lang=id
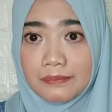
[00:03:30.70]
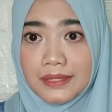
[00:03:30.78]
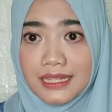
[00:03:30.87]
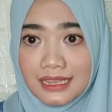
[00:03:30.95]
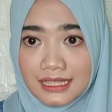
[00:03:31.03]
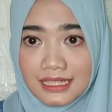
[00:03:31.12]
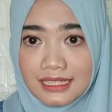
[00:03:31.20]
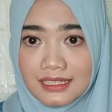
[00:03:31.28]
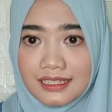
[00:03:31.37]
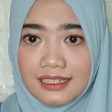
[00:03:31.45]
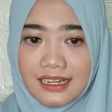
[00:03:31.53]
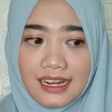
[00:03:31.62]
mili
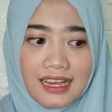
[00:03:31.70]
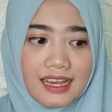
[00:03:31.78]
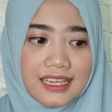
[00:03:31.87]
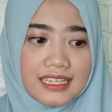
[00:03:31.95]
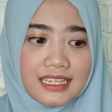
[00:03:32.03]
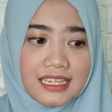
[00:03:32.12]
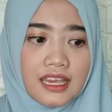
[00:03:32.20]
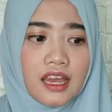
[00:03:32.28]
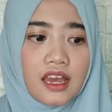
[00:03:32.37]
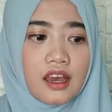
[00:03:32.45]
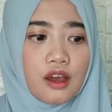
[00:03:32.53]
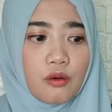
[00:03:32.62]
nah kayak gini
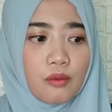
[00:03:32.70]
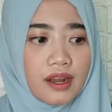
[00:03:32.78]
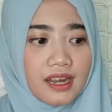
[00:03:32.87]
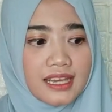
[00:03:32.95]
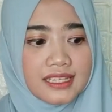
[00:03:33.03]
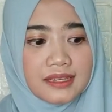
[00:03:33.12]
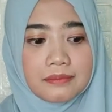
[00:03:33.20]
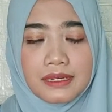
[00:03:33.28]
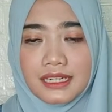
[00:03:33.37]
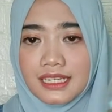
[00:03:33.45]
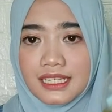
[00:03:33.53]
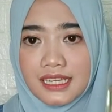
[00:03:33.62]
warnanya
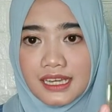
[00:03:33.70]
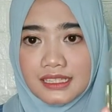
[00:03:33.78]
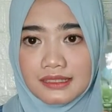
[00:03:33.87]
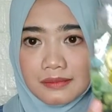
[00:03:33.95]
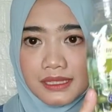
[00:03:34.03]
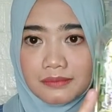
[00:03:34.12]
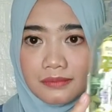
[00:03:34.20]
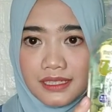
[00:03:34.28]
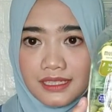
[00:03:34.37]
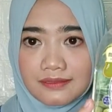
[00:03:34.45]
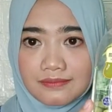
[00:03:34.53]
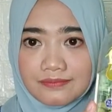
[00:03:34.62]
bening ya
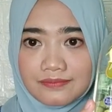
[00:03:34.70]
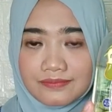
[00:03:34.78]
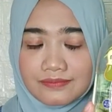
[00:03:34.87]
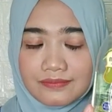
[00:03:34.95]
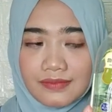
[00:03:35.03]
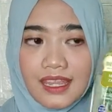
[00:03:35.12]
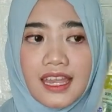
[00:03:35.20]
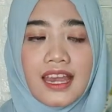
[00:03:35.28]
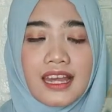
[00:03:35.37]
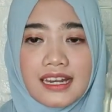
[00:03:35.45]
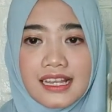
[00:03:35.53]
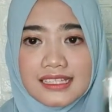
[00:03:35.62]
teman-teman
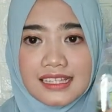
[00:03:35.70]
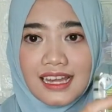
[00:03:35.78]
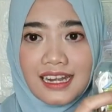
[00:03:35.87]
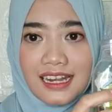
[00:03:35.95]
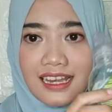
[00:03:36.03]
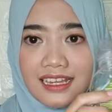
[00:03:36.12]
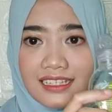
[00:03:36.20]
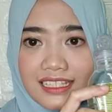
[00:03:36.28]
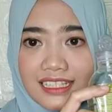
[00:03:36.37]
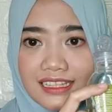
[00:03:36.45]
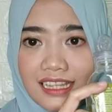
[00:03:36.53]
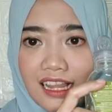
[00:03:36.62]
nah sekarang
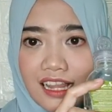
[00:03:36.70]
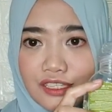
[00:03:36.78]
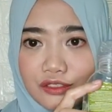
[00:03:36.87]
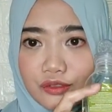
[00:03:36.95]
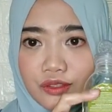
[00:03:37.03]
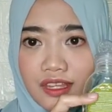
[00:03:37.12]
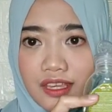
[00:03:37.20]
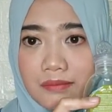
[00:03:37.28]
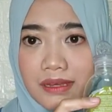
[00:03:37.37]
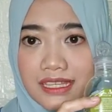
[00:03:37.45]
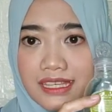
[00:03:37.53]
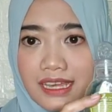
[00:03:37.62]
kita lanjut ke
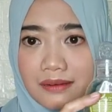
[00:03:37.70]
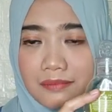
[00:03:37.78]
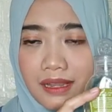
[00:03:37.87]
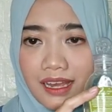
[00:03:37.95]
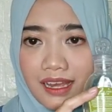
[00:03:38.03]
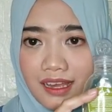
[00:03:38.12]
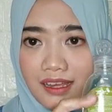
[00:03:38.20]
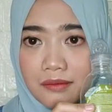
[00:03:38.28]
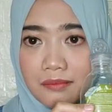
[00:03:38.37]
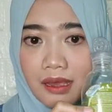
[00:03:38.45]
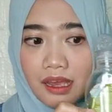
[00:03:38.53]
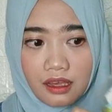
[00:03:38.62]
bagian belakang
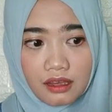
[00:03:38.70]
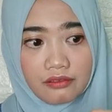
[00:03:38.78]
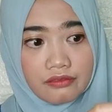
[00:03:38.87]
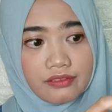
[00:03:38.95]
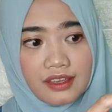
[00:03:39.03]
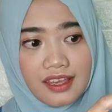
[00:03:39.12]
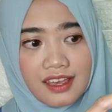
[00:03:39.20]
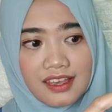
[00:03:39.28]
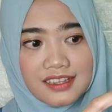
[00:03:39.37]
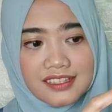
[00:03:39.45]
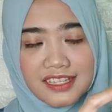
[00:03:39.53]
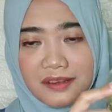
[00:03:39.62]
maaf
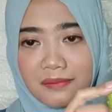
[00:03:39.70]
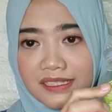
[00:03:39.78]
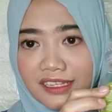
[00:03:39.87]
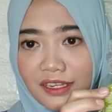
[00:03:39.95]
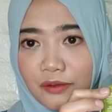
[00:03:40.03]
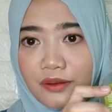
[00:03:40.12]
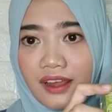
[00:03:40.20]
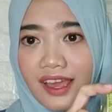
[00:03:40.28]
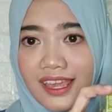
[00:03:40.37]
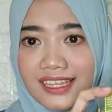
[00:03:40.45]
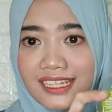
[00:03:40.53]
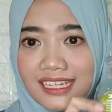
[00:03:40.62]
si kemasannya udah
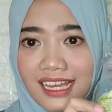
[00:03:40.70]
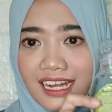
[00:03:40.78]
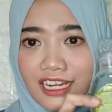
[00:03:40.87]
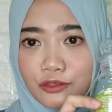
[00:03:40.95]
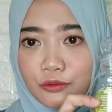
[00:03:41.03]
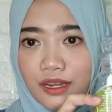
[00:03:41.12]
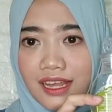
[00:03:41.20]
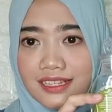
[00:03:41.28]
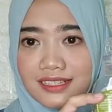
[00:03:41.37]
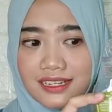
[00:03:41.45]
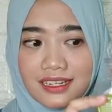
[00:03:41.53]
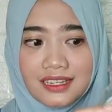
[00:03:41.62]
kayak gini kan itu udah
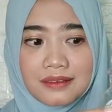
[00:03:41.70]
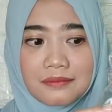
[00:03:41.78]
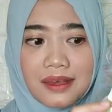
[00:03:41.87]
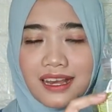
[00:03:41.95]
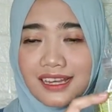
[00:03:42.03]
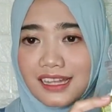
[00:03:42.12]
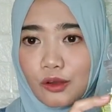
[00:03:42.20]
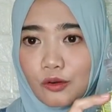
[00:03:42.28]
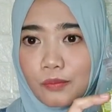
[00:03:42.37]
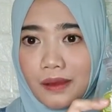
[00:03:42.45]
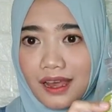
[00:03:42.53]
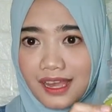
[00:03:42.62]
sering banget
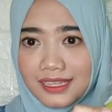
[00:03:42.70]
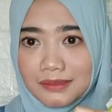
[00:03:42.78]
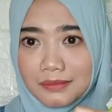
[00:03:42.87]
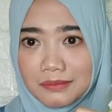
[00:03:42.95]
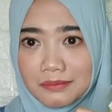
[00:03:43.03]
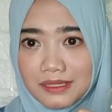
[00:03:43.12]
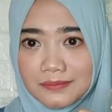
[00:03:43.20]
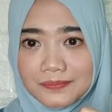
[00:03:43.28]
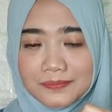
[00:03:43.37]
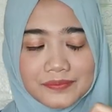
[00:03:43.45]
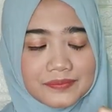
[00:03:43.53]
aku pakai teman-teman